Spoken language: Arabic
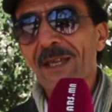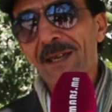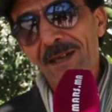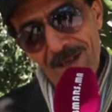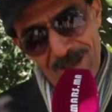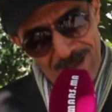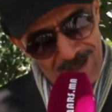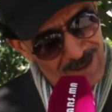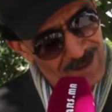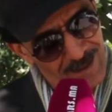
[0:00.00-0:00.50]
آه
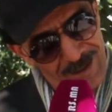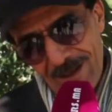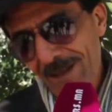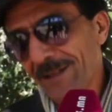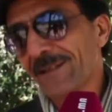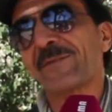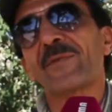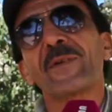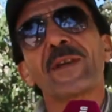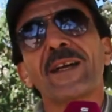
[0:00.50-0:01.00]

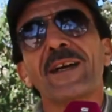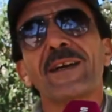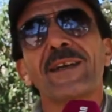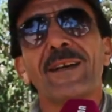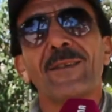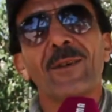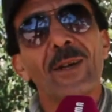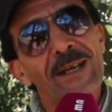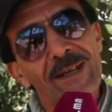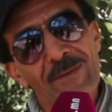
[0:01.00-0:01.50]
آه
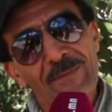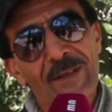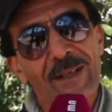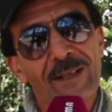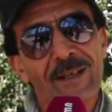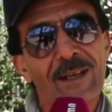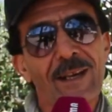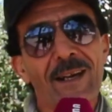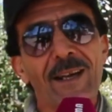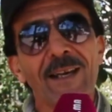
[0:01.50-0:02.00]
تفرقنا وين
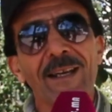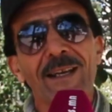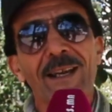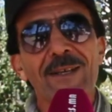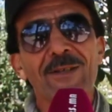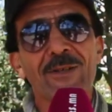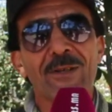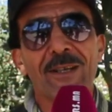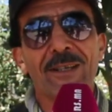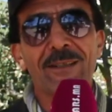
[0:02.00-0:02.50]
فرقنا على
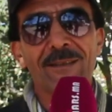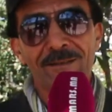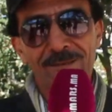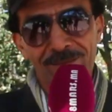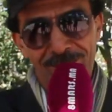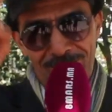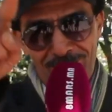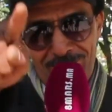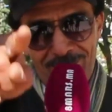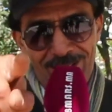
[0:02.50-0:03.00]
الكاشه
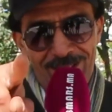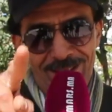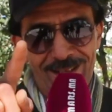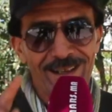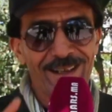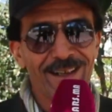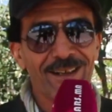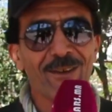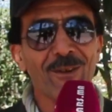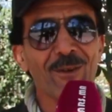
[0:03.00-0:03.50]

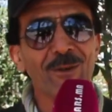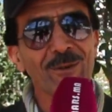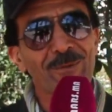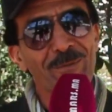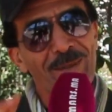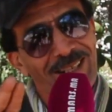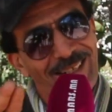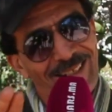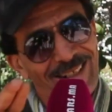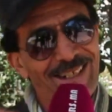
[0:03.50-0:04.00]
اما اخوت
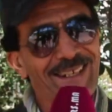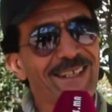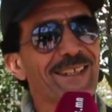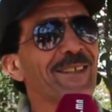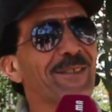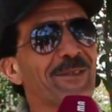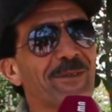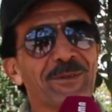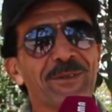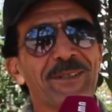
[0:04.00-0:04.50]
باقي
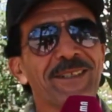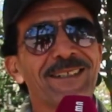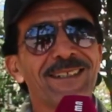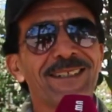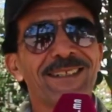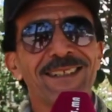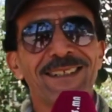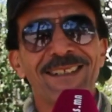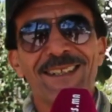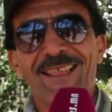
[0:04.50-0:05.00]
اخوت
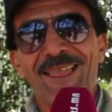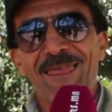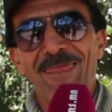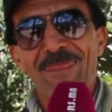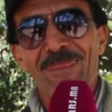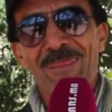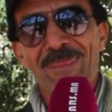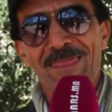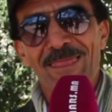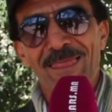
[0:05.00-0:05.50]

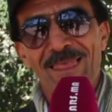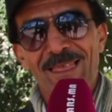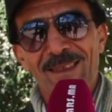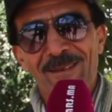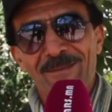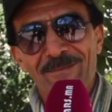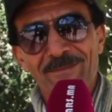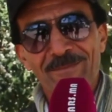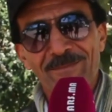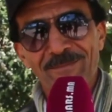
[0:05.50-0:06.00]

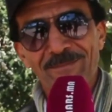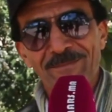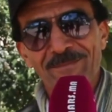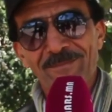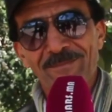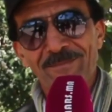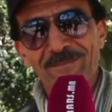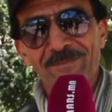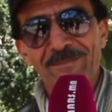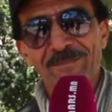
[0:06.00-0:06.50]

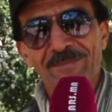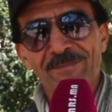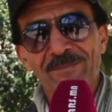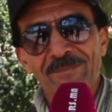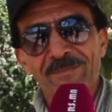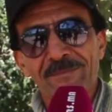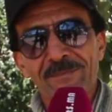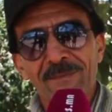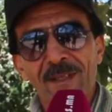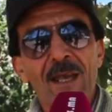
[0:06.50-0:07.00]
السبب الفراق
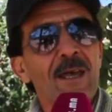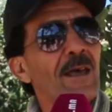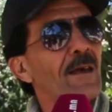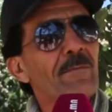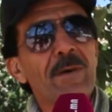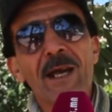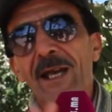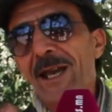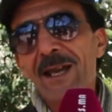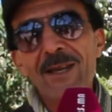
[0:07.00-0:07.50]
ديالك
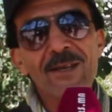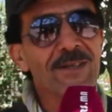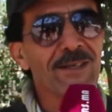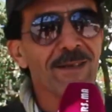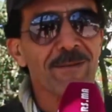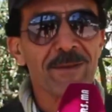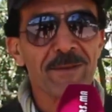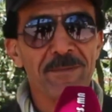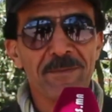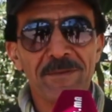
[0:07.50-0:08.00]
ما كانش
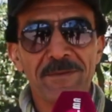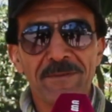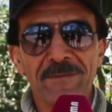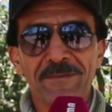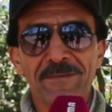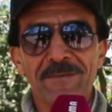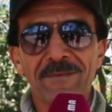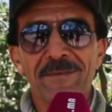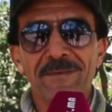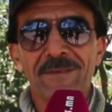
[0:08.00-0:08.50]
سبب
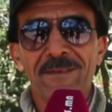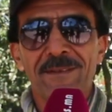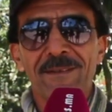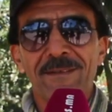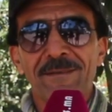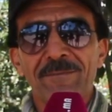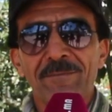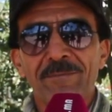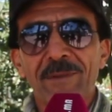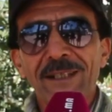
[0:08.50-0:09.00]

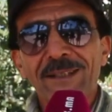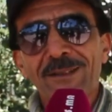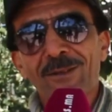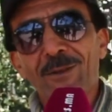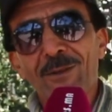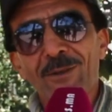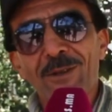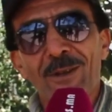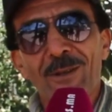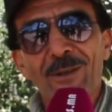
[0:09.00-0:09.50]
بغات
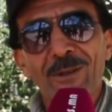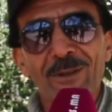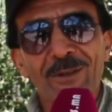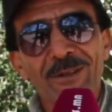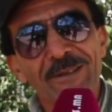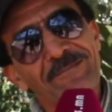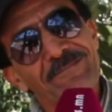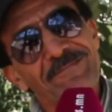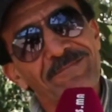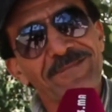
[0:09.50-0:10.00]
تكون
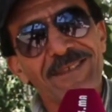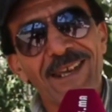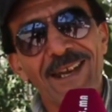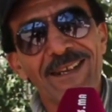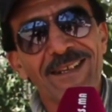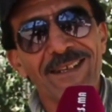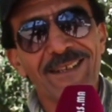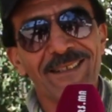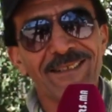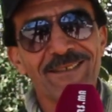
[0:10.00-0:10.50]
حر
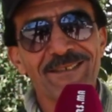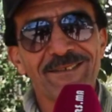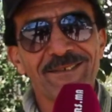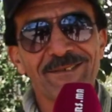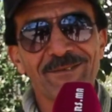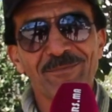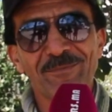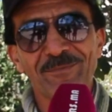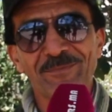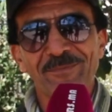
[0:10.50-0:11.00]
تحيه
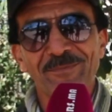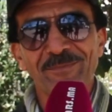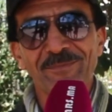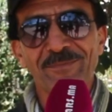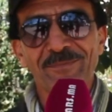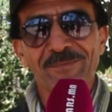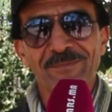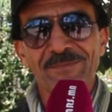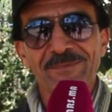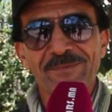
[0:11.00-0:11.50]

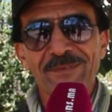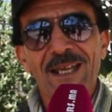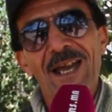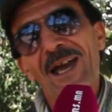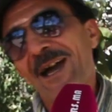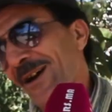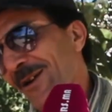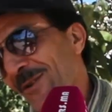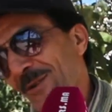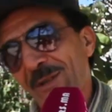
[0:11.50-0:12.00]
خليتها
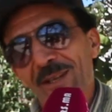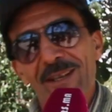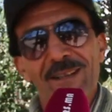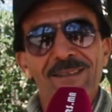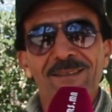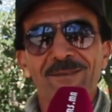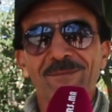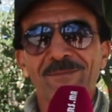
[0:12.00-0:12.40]
حره حره